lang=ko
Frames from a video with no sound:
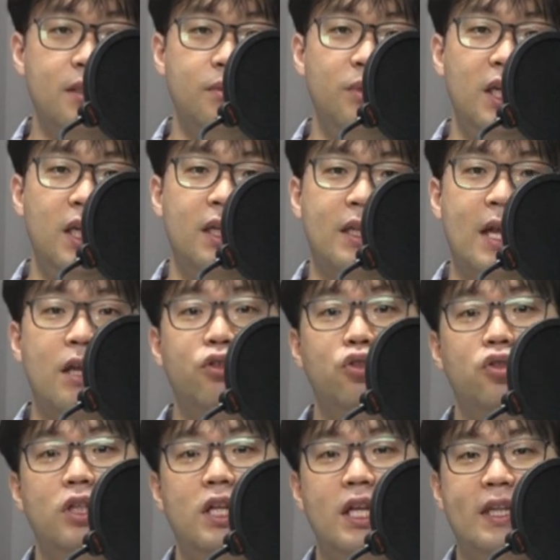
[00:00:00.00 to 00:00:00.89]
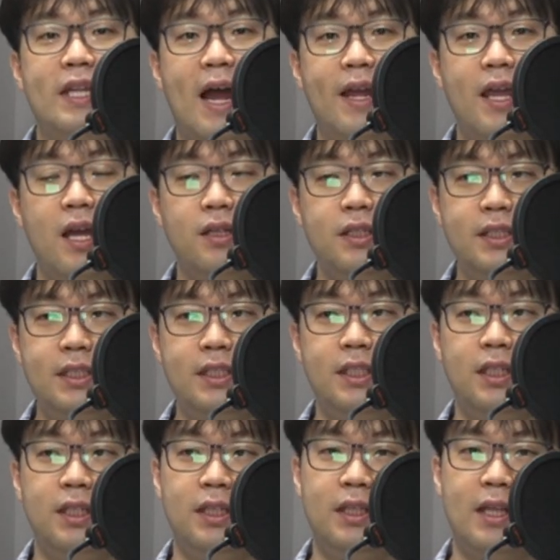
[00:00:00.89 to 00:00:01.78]
맺음이 단순히 나의
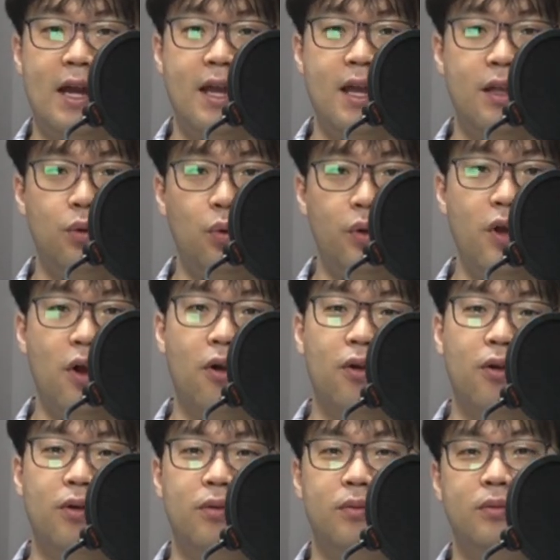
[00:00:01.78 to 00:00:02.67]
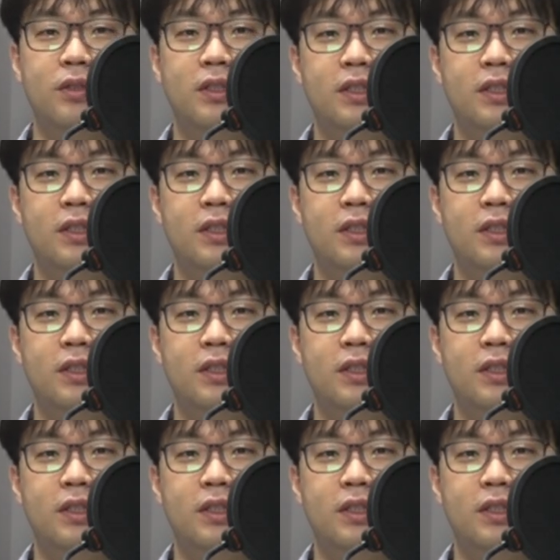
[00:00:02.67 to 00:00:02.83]
의지, 나의 노력,